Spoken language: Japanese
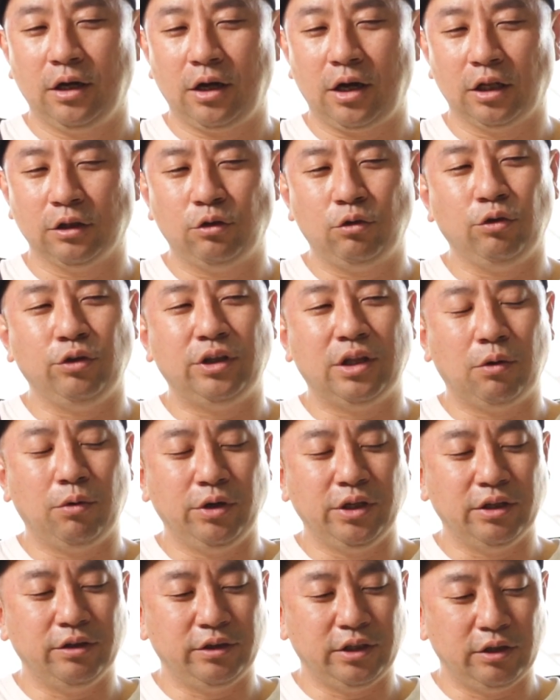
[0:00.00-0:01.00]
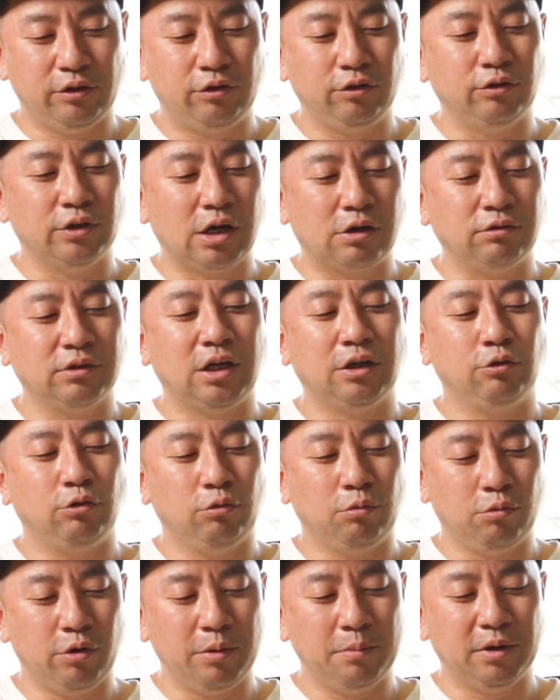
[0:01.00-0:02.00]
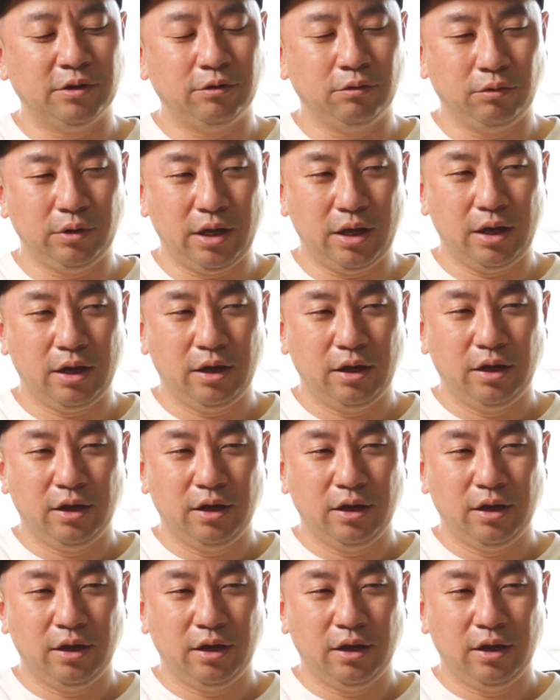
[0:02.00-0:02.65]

買っといた方がいいですねすぐなくなると思いますので